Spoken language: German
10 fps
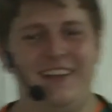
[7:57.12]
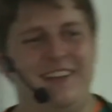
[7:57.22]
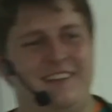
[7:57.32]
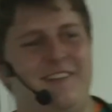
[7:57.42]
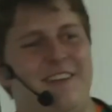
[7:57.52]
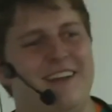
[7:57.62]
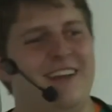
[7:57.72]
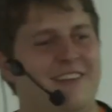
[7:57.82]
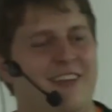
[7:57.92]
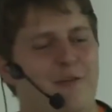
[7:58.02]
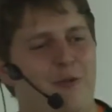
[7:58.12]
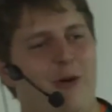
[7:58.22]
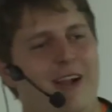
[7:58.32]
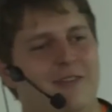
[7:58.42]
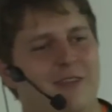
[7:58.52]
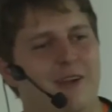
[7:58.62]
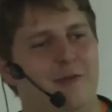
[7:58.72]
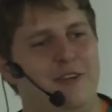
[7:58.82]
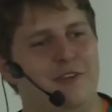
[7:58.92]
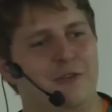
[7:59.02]
Die waren dann sehr froh, als wir nach
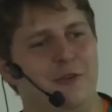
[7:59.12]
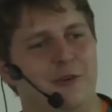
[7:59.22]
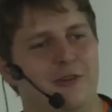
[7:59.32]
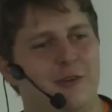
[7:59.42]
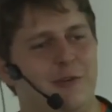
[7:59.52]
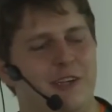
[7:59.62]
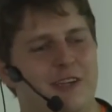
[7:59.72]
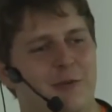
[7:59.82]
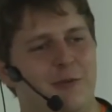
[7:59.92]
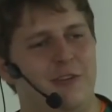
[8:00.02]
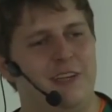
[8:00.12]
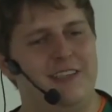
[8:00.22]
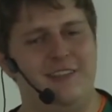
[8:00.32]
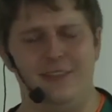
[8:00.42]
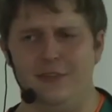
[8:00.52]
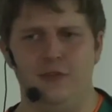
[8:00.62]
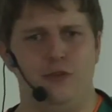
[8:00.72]
vier Stunden uns gewundert haben, wo sind eigentlich diese ganzen